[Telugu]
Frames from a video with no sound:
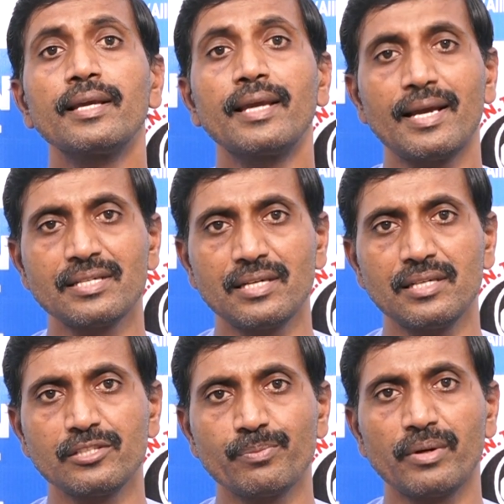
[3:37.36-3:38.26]

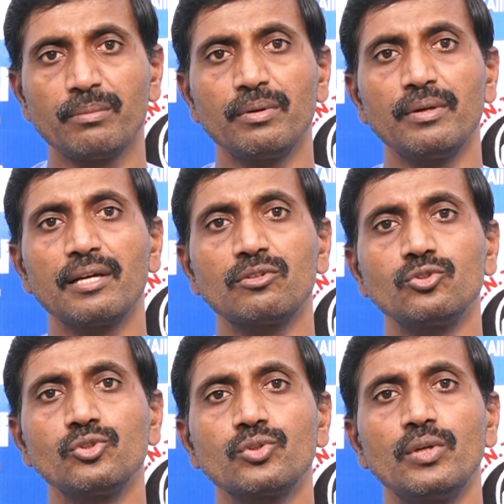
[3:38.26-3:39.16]
గ్యాస్ట్రైటిస్ ప్రాబ్లం లేకుండా
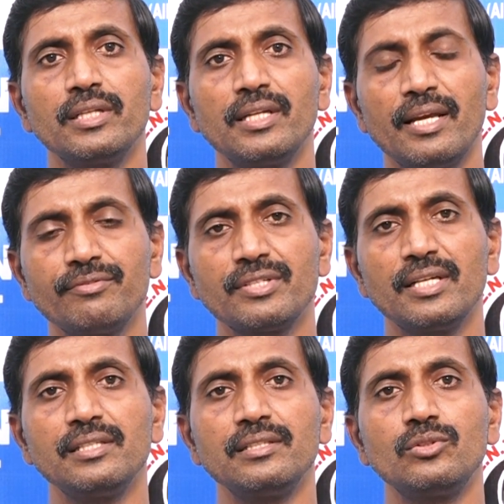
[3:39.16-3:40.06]
చూసుకోవాలి ఇది లైఫ్
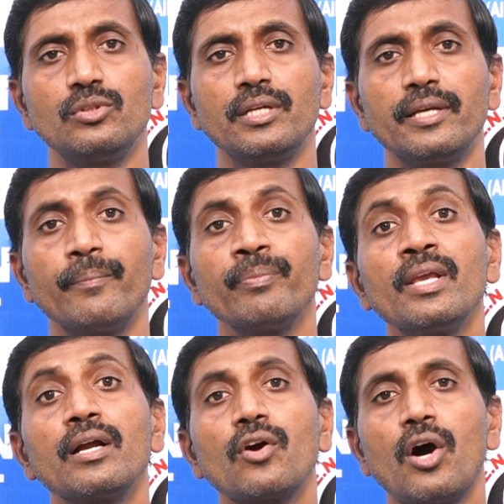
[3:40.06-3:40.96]
స్టైల్ తోటి
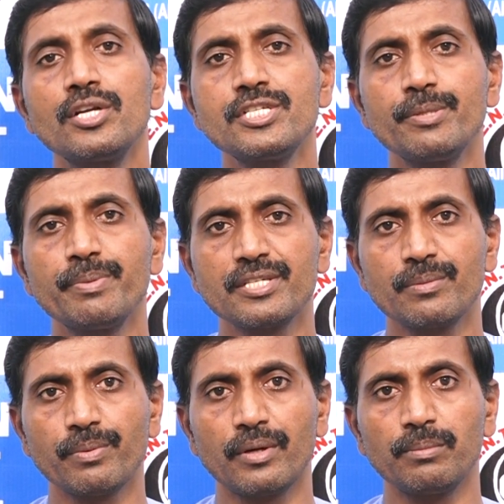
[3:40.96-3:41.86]

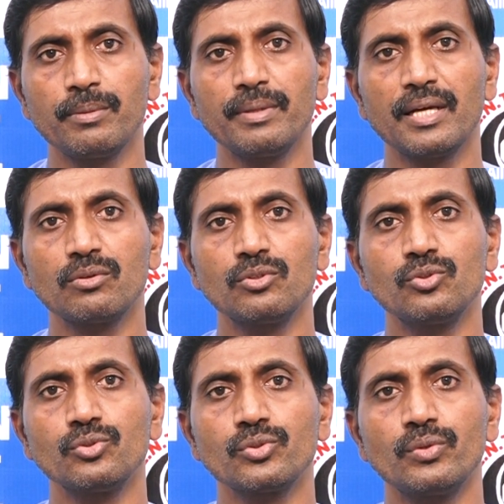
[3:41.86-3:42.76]
కాన్స్టిపేషన్ ప్రాబ్లం లేకుండా
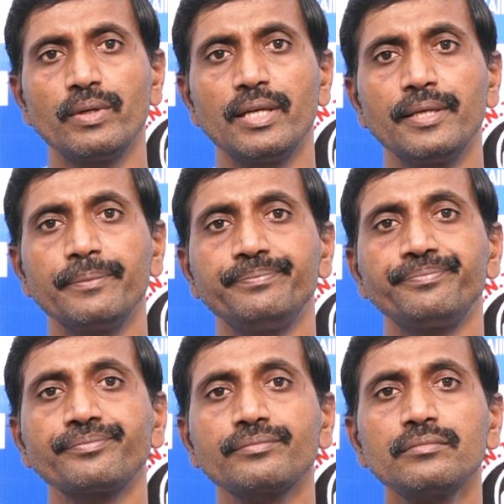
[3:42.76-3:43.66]
చూసుకోవాలి
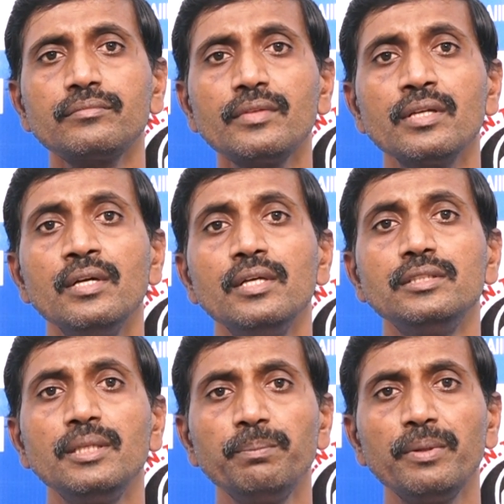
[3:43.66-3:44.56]

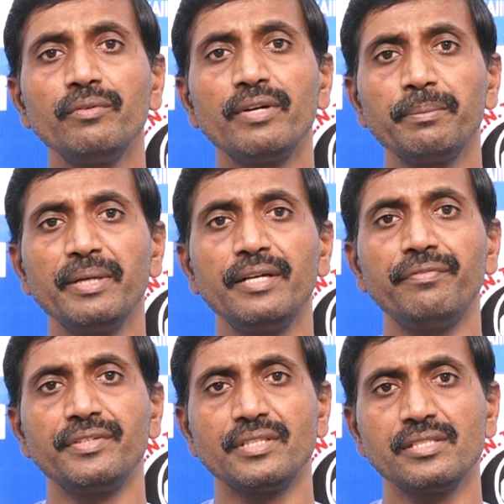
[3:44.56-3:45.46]
సింపుల్ విటమిన్
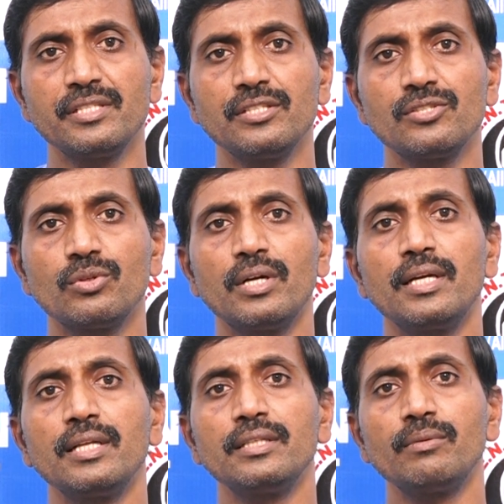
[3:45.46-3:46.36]
డిఫిషియన్సీస్
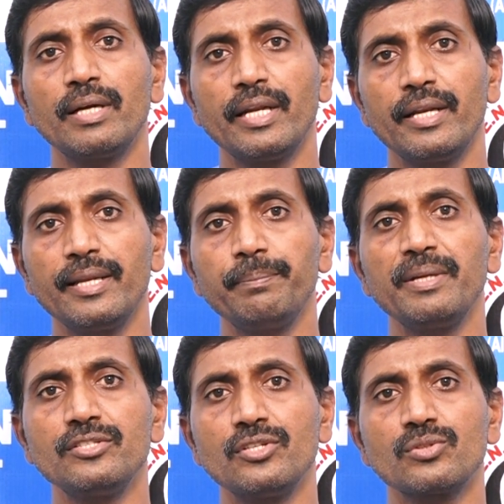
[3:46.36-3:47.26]
ఉన్నట్లయితే వాటిని
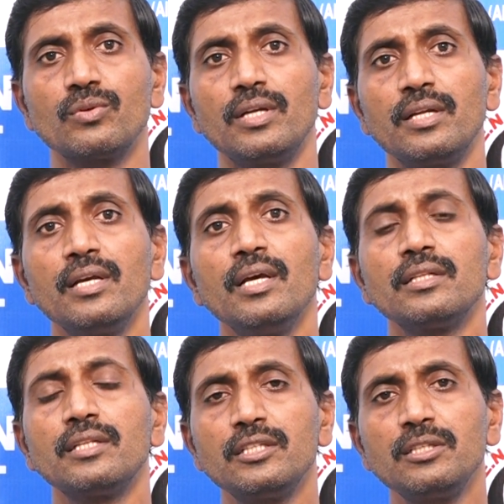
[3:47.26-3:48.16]
రీప్లేస్ చేసుకోవాలి
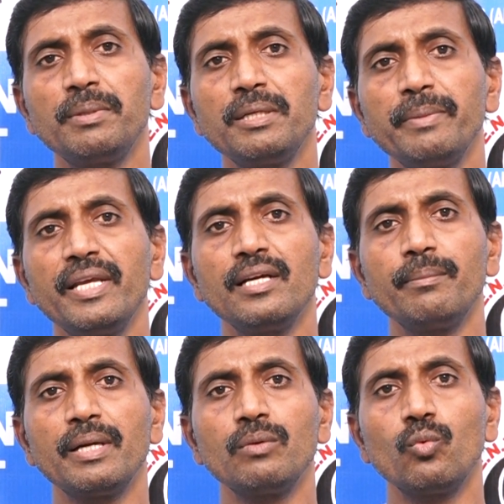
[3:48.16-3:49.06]
దాంతోపాటు మెయిన్గా
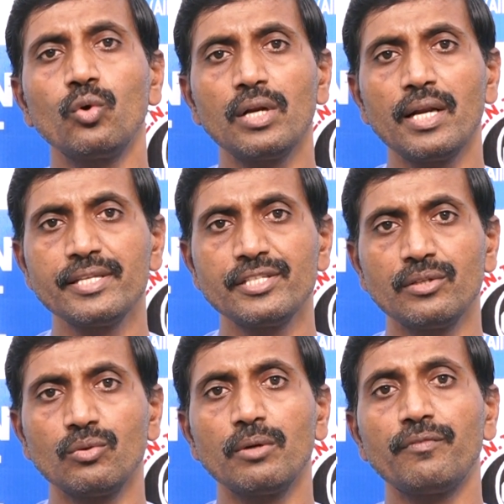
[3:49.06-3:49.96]
మనం ఓరల్
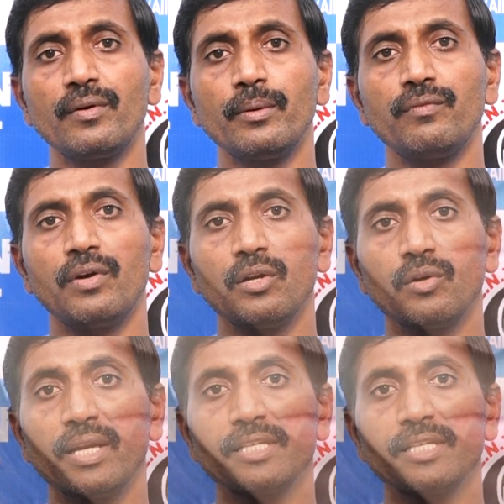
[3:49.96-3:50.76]
హైజీన్ కూడా ఫాలో అవ్వాలి